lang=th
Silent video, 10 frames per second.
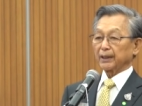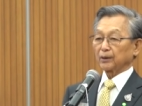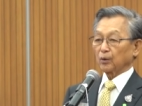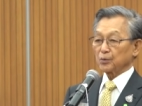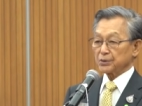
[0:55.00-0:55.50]

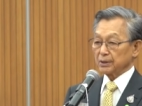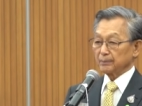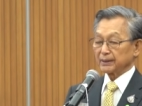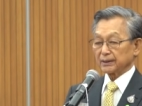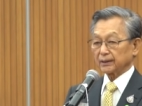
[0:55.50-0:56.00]
ส่วนตัวก็ไม่
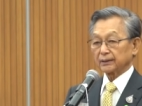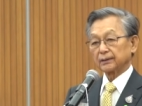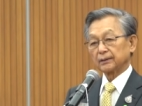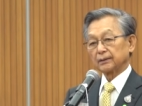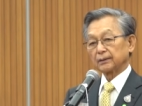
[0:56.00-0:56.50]
ขอวิจาร
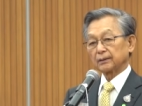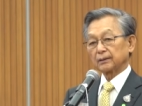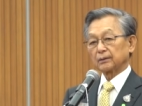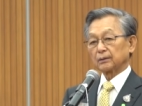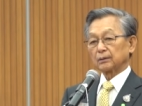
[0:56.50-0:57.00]
ณ์อะไร เพ
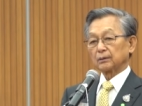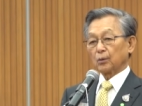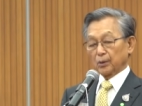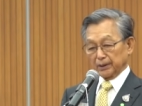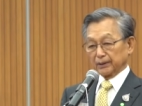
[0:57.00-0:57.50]
ราะครูสมั
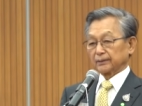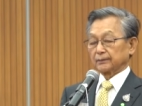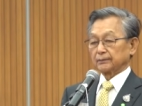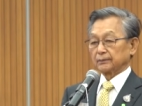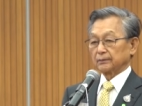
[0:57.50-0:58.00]
ยนี้ไม่ได้
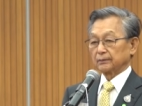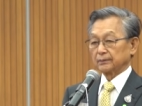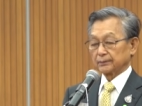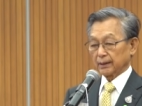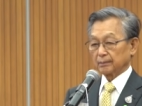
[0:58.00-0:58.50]
ถือไม้เรี
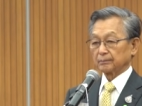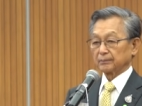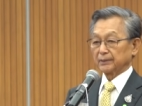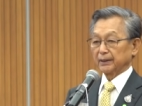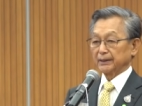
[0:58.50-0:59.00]
ยวแล้ว
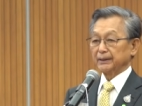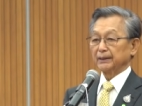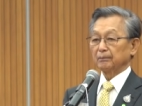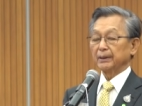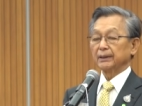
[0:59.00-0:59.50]
ก็
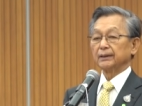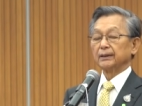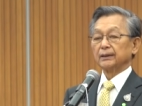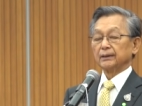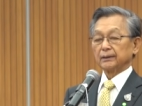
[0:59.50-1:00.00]
คุณชวน
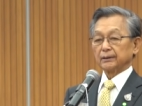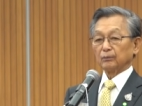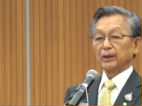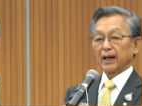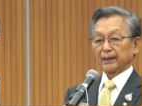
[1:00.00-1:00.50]
เป็นครู
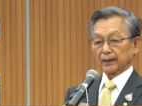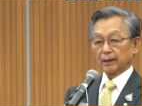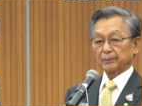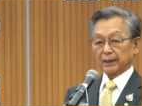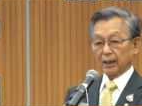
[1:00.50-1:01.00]
โบราณ
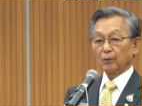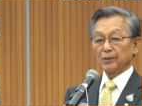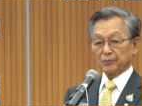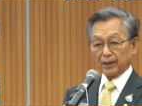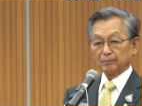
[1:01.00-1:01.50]
ไงไม่รู้ตั
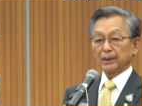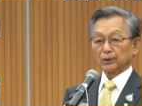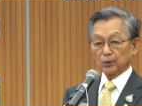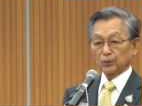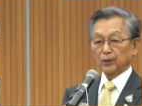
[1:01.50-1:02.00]
วอีก
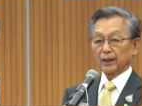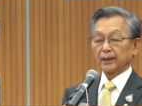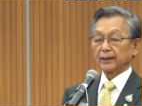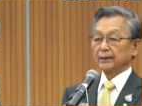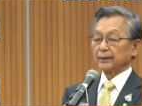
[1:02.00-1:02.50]
ส่วนการ
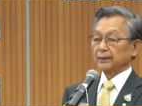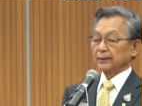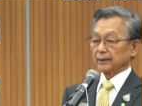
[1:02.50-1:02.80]
ตั้งฉายา